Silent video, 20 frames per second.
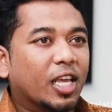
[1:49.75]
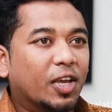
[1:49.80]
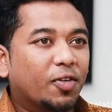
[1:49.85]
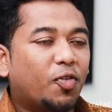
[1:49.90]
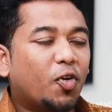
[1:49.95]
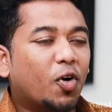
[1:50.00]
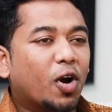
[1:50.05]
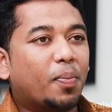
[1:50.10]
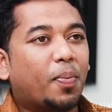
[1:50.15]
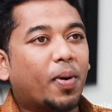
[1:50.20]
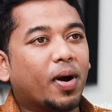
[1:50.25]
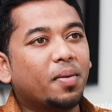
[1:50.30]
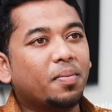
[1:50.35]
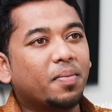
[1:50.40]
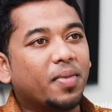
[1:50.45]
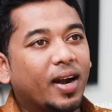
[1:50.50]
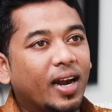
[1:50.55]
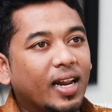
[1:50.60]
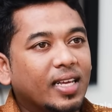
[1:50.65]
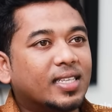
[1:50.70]
இவரோட
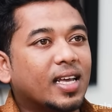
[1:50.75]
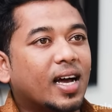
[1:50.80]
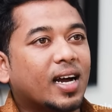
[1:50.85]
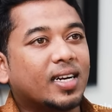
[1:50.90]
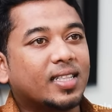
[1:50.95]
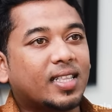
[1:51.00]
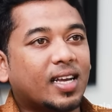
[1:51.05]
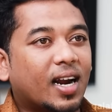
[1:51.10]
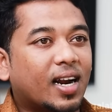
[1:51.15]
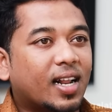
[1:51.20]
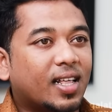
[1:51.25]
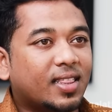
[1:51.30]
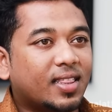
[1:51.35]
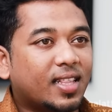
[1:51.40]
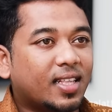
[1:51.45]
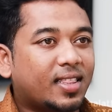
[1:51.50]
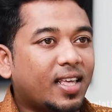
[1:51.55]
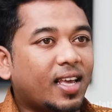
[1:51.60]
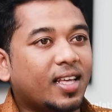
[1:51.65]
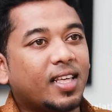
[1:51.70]
படம் ரிலீஸ் ஆகிறதுக்கான
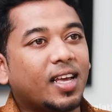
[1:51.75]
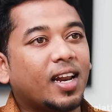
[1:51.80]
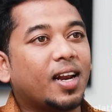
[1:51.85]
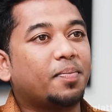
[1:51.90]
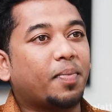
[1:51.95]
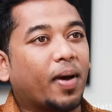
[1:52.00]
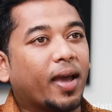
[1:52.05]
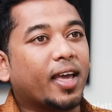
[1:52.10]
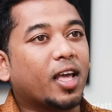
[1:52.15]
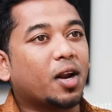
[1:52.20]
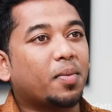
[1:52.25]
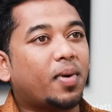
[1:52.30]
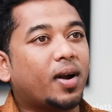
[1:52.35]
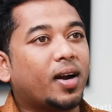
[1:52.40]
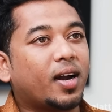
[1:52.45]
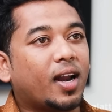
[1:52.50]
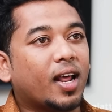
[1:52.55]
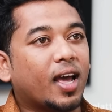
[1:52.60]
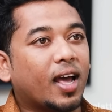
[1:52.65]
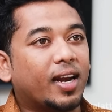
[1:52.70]
அந்த தேதிகள்
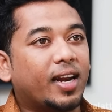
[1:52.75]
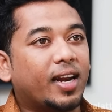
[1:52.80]
பயங்கரமாக